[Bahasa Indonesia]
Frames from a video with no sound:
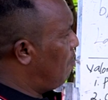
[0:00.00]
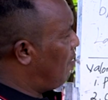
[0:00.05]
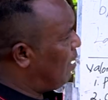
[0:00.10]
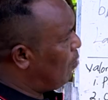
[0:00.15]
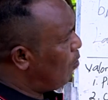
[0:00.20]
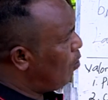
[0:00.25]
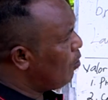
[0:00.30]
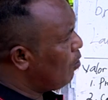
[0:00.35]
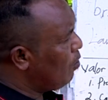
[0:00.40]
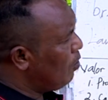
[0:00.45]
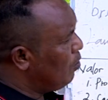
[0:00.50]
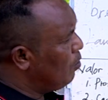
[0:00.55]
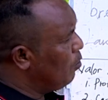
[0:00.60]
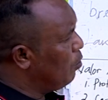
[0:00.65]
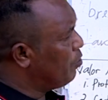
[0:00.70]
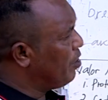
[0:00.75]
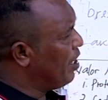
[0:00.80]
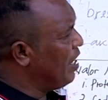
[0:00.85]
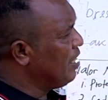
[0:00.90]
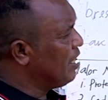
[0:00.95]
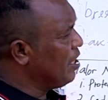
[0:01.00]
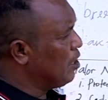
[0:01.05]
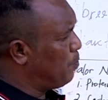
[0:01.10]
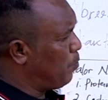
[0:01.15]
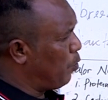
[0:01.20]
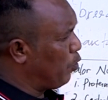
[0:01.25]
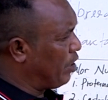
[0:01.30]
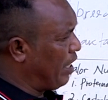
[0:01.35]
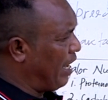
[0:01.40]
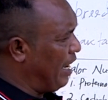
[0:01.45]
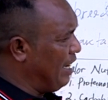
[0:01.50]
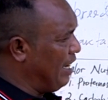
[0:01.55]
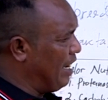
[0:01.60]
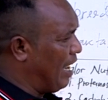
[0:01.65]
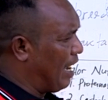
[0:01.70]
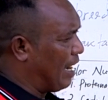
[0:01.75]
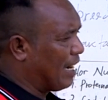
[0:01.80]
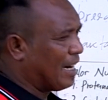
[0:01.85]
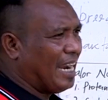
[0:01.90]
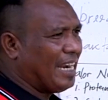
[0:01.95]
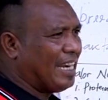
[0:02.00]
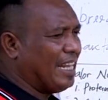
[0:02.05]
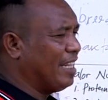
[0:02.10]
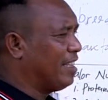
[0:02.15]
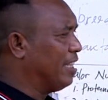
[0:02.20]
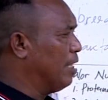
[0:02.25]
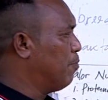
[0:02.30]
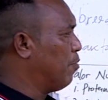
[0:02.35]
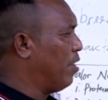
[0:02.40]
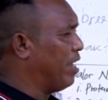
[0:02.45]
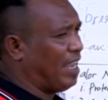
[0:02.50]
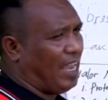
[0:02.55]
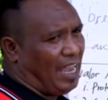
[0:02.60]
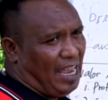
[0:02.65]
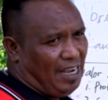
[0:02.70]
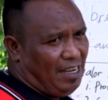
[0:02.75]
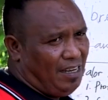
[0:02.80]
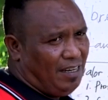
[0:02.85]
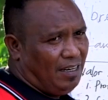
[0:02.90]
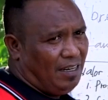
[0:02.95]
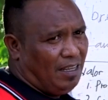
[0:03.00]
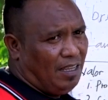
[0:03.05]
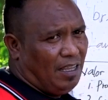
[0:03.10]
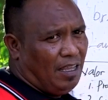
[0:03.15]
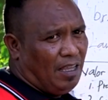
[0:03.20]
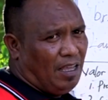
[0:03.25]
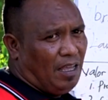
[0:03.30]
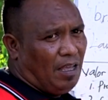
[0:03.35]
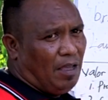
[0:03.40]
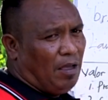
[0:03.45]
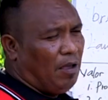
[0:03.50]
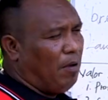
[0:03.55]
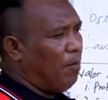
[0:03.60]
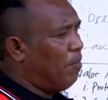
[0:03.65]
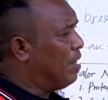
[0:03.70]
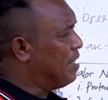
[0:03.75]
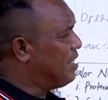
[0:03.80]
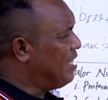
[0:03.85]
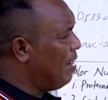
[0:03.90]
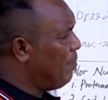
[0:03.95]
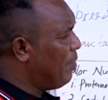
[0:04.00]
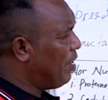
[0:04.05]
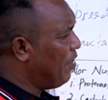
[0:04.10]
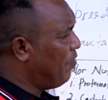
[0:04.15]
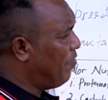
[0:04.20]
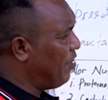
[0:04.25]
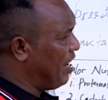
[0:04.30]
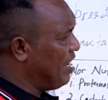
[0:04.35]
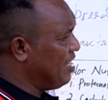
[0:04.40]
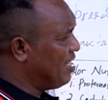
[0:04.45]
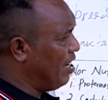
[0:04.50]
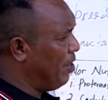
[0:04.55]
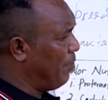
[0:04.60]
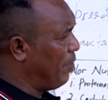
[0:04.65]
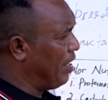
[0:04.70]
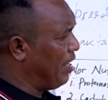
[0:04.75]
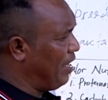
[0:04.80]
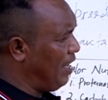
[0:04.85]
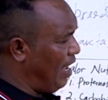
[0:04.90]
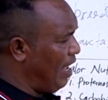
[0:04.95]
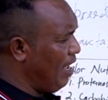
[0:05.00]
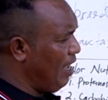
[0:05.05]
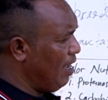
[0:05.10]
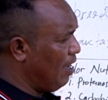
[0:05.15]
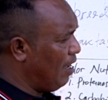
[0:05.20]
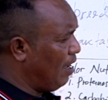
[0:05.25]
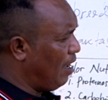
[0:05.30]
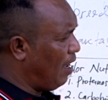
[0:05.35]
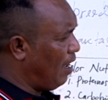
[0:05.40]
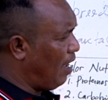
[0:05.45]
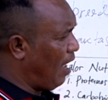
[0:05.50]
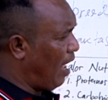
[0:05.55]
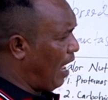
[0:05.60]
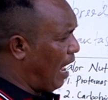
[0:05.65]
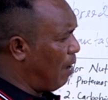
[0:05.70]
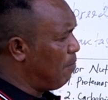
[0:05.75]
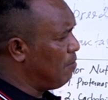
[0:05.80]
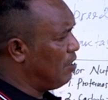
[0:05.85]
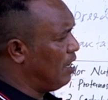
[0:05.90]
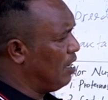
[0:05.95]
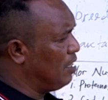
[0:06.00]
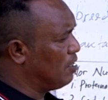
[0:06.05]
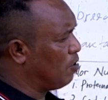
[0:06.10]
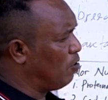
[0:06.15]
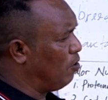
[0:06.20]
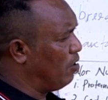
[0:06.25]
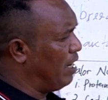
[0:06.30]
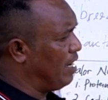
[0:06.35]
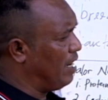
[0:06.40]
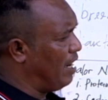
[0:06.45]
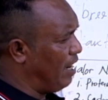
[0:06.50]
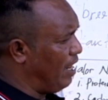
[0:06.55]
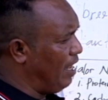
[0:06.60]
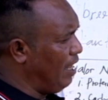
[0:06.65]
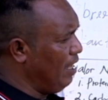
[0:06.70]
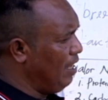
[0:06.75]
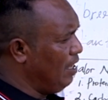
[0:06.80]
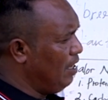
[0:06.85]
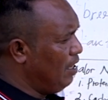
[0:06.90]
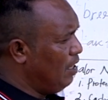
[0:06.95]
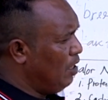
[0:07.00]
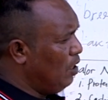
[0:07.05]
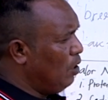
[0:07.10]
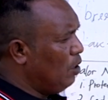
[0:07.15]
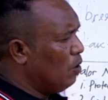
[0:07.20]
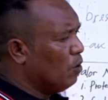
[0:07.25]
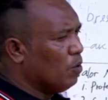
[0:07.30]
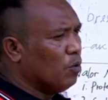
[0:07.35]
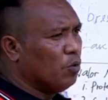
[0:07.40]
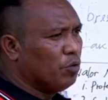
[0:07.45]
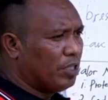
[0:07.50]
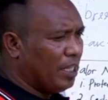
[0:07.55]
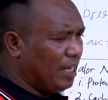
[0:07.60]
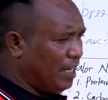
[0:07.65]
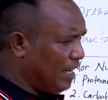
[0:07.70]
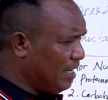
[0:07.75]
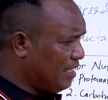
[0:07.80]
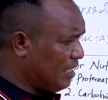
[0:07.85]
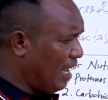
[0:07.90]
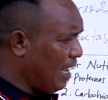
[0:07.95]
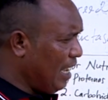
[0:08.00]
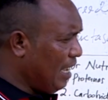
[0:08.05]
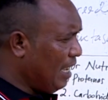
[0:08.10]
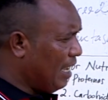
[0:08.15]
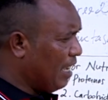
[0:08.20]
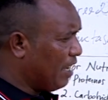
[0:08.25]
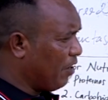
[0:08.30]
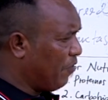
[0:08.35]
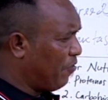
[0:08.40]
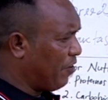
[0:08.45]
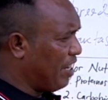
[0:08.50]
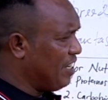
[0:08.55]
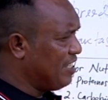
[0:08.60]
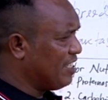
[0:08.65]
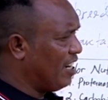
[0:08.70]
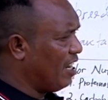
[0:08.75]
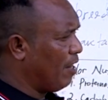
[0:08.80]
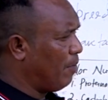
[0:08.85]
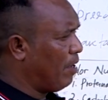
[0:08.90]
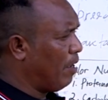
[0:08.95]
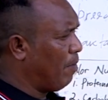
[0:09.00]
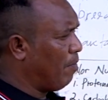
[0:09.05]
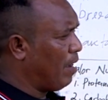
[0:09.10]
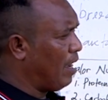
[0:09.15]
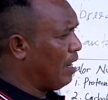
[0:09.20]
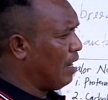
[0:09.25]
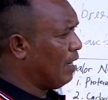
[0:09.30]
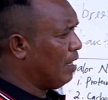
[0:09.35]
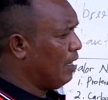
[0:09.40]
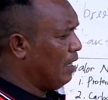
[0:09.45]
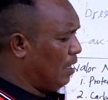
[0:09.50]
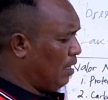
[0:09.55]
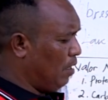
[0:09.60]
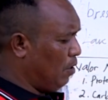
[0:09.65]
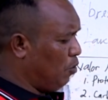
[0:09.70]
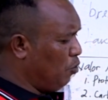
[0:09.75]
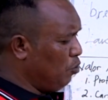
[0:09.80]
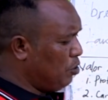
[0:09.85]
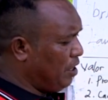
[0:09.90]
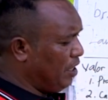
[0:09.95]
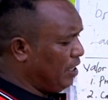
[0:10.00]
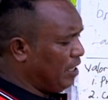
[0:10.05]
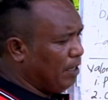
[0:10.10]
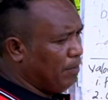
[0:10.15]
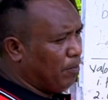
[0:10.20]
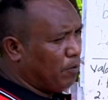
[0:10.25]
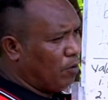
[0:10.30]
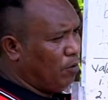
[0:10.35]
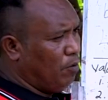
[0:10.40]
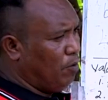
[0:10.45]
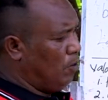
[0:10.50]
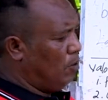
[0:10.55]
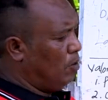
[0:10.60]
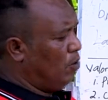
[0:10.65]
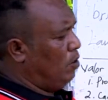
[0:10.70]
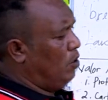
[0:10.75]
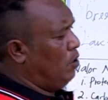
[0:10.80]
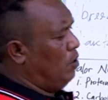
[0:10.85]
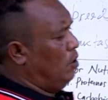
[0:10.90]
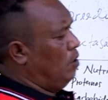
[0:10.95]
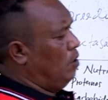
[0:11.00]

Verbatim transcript: Valor nutrientes proteína karena eh tipo aihan. Bazia a referensi nebe iha, a minha escola idane utiliza referensi nebe mak husi libru